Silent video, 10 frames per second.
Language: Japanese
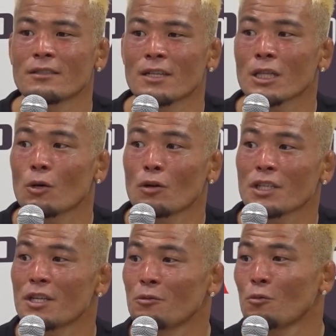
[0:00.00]
方は
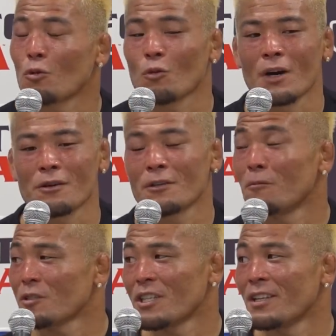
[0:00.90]
来てるところはある
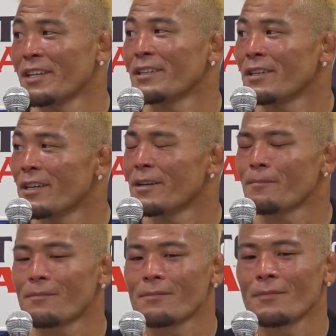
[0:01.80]
かもしれないんで、
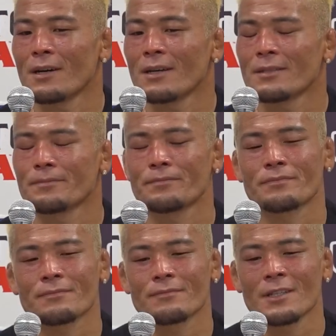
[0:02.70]
まあ、
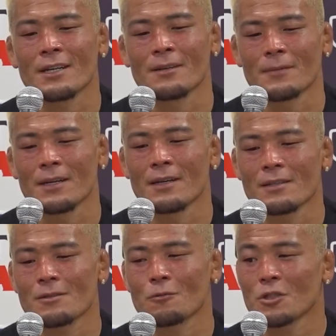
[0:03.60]
だからま
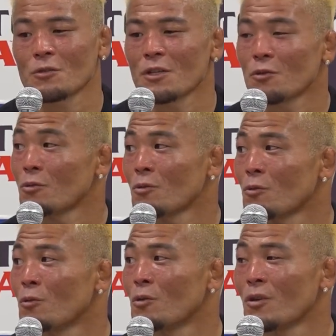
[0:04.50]
あ、少しはちょっと
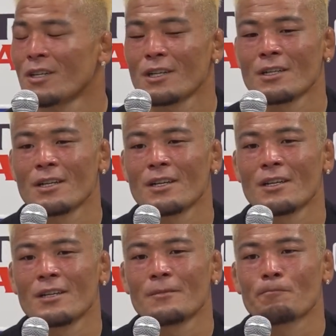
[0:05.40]
こう、
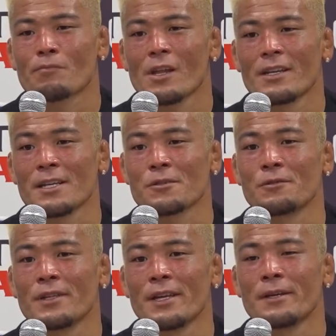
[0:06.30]
休
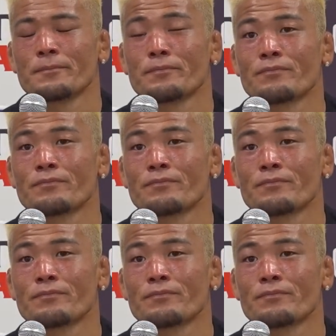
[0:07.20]
んで、